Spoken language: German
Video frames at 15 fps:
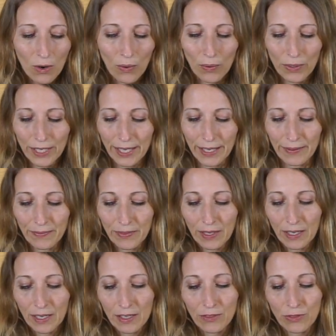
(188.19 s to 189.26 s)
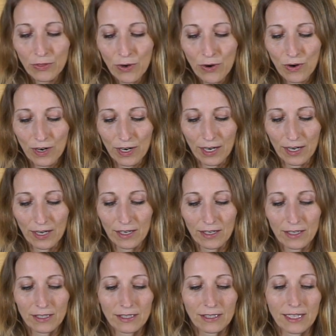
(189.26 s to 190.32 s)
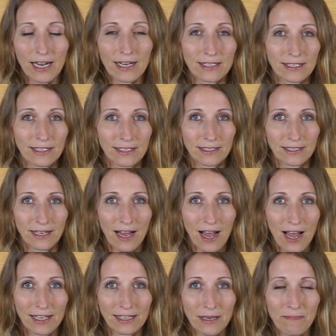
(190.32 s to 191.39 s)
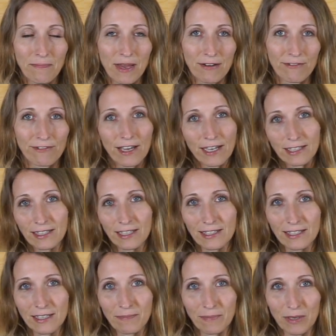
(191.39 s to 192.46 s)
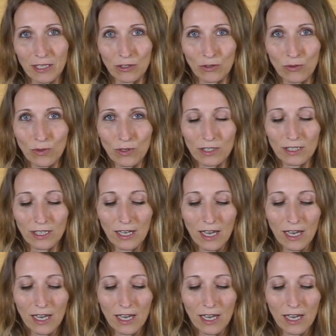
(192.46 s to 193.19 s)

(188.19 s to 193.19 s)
Okay, noch, das ist eine perfekteste Produkt,